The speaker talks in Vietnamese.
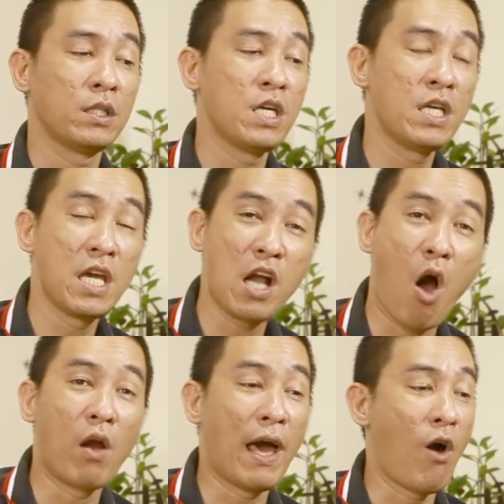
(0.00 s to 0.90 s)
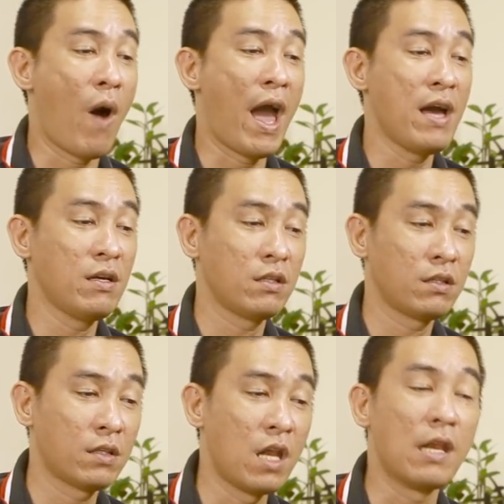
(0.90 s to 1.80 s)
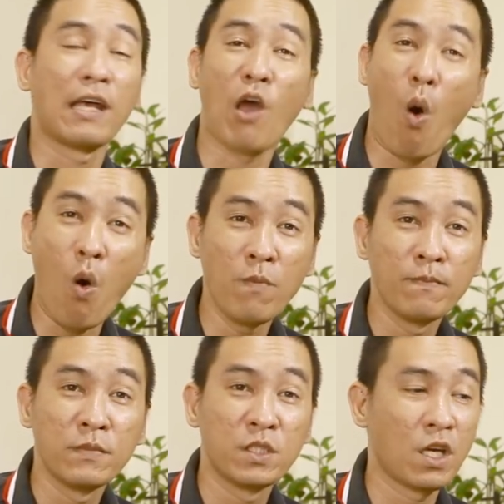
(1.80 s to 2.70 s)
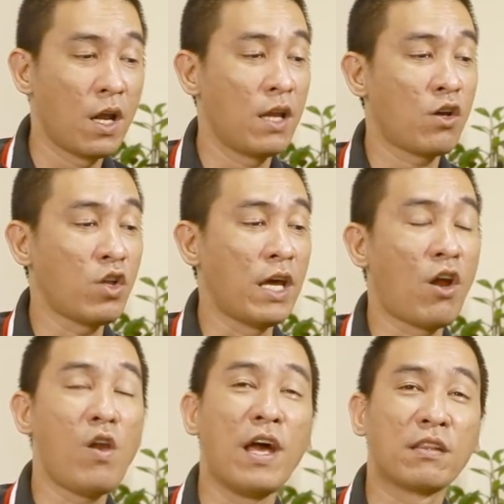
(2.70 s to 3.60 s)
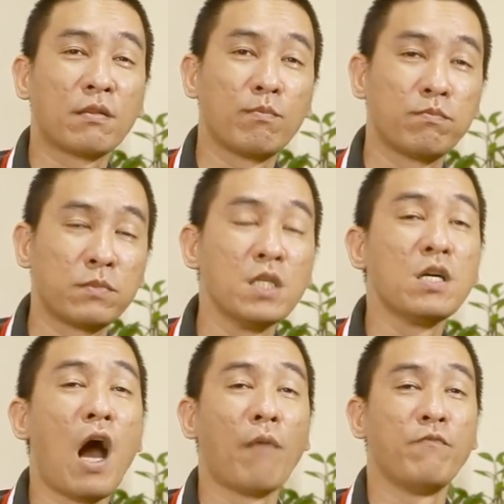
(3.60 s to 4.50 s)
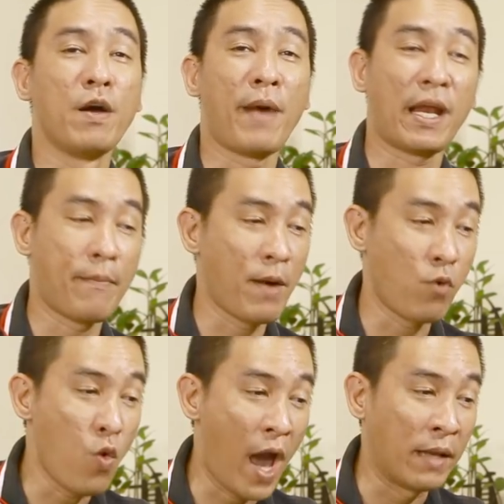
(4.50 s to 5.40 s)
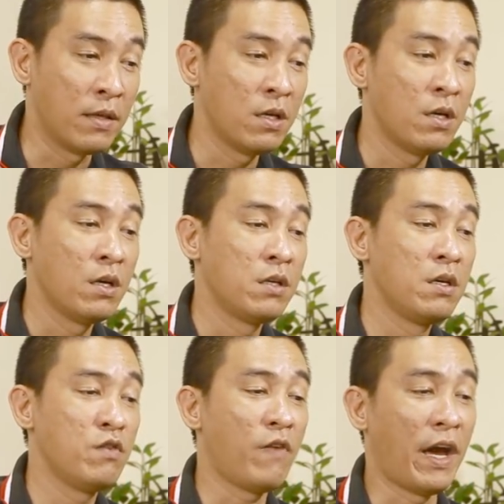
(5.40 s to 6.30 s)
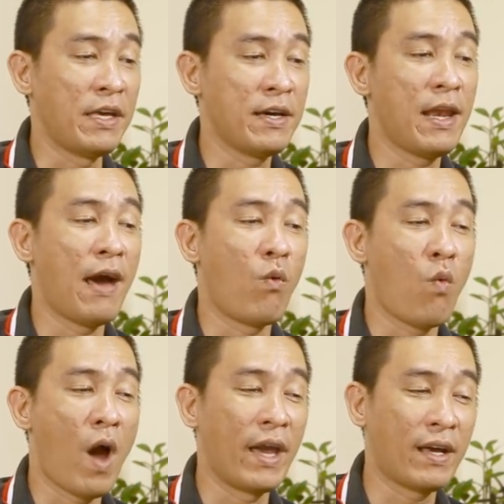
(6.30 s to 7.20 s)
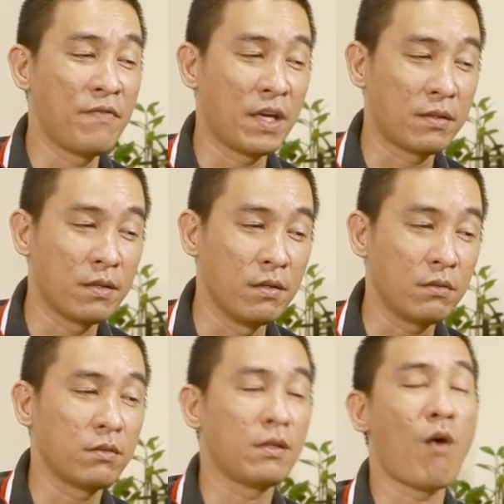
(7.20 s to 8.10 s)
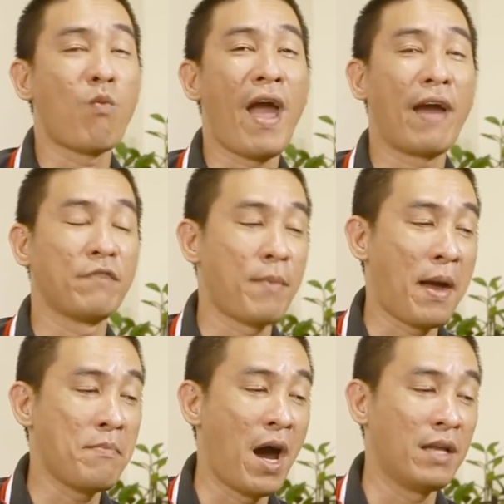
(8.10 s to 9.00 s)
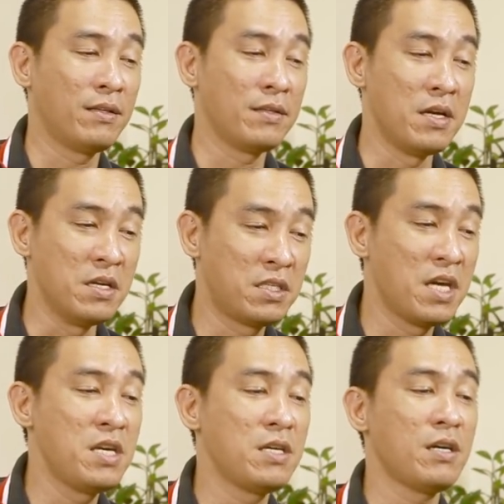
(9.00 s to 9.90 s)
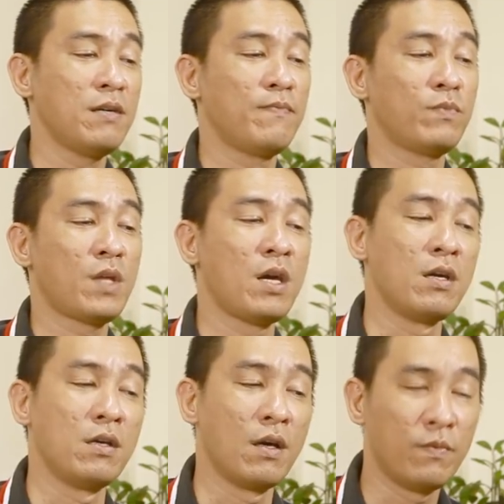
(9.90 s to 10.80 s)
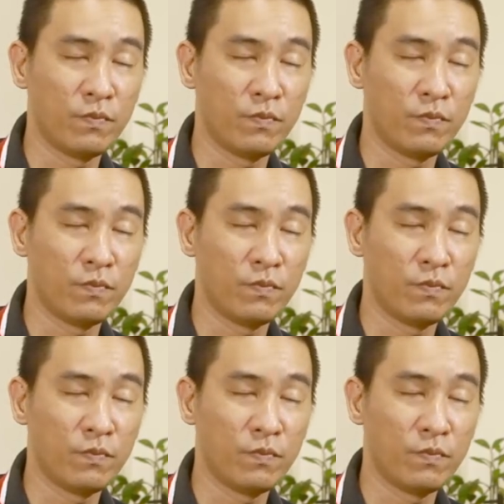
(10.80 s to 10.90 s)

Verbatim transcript: tuy nhiên ngọ là hỏa thìn là thổ cho nên có thể nói là tương hợp về mặt nạp âm ngũ hành như vậy là ngoài cái việc được đồng hàng về bản mệnh địa chi thì